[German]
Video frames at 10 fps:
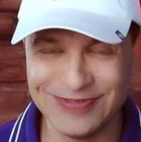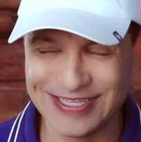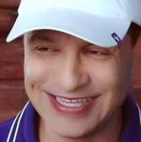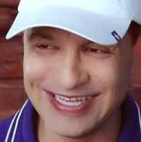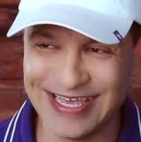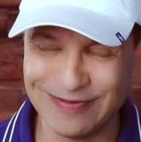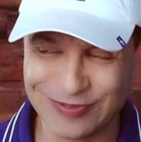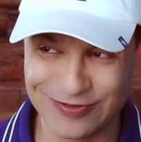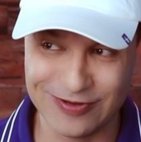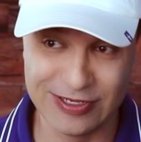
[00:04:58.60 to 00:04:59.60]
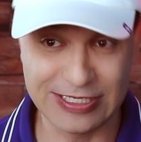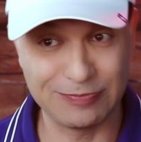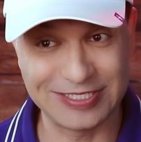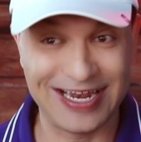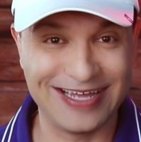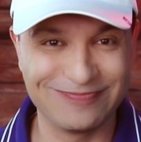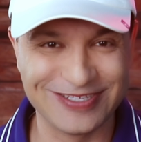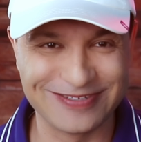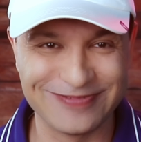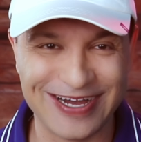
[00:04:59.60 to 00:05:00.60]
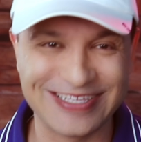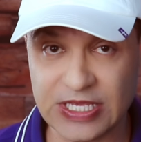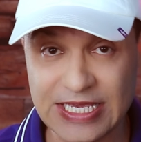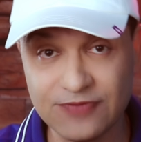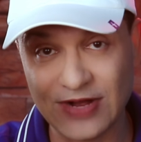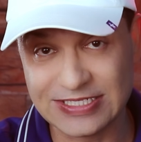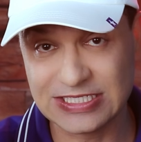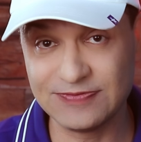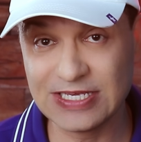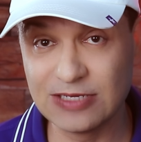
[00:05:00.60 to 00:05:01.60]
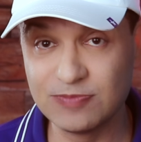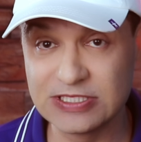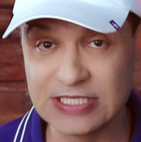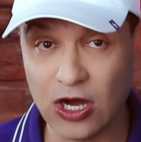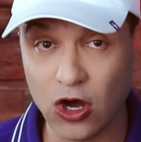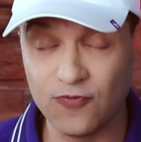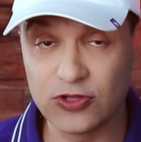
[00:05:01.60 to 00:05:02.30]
mitnehmen. So, ich habe Salat mitgebracht. Jedenfalls, deswegen gibt es hier auch